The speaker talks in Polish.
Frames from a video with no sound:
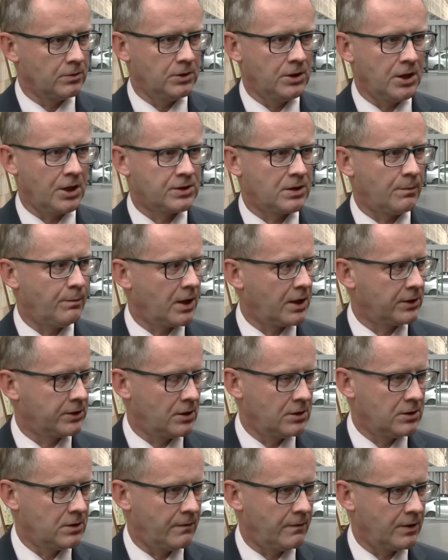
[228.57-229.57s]
Nie chcę
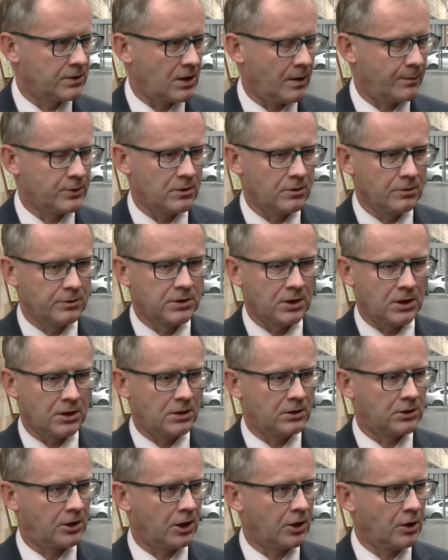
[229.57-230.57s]
bagatelizować absolutnie
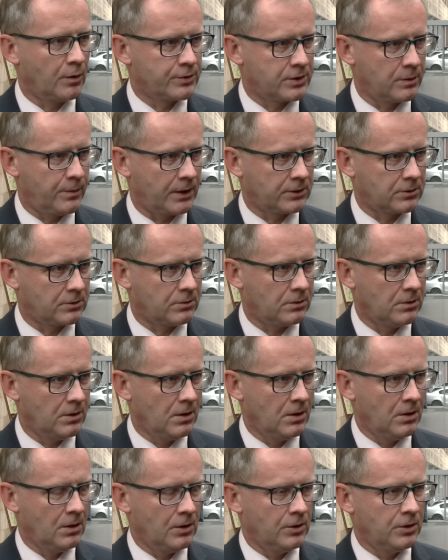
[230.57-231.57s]
tego przypadku.
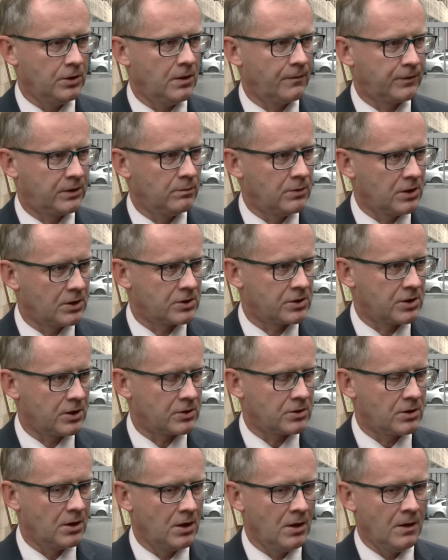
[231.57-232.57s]
Nie w tym jest
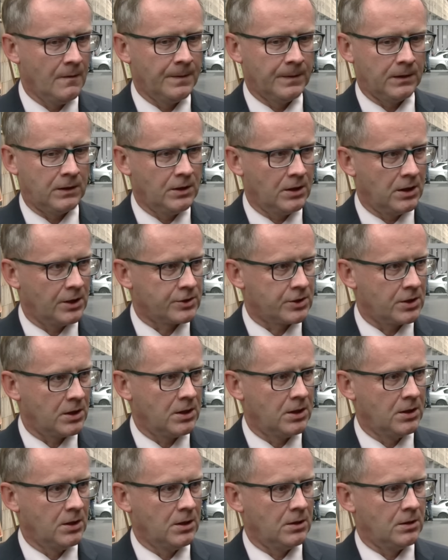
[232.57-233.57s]
rzecz. Tyle,
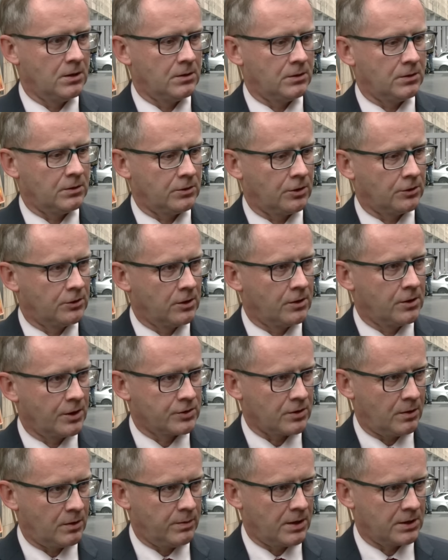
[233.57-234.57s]
że to tylko
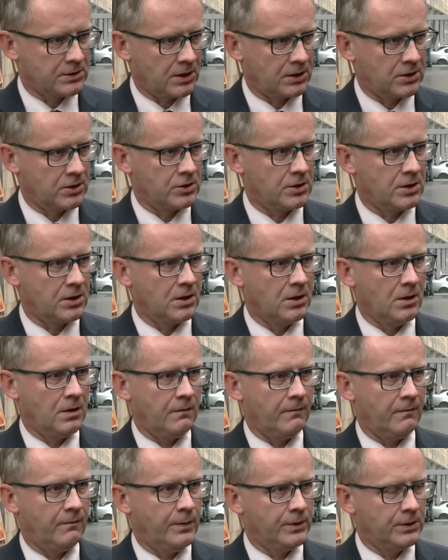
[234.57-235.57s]
jest obraz taki, że
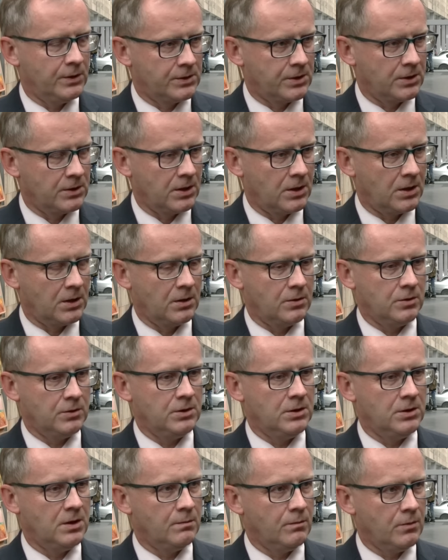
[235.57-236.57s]
w medycynie
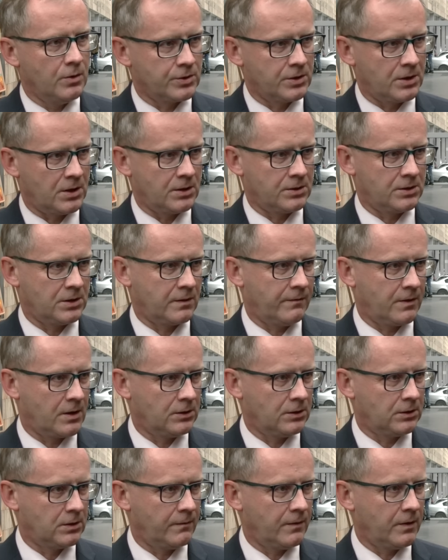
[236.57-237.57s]
nie można
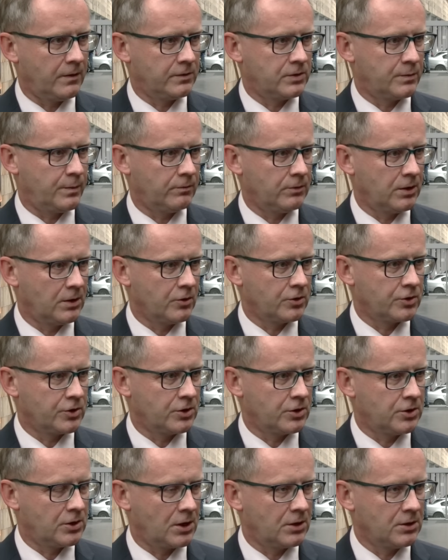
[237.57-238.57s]
zagwarantować pewnego
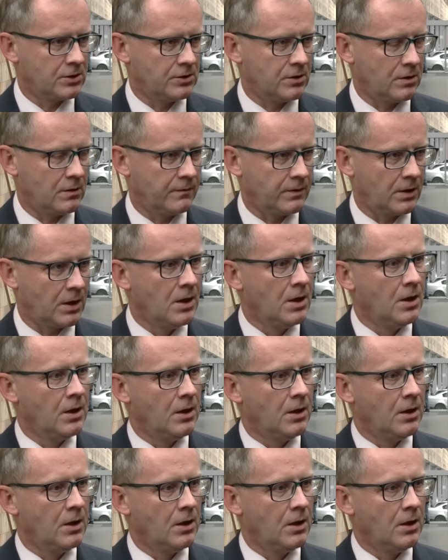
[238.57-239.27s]
życia i zdrowia.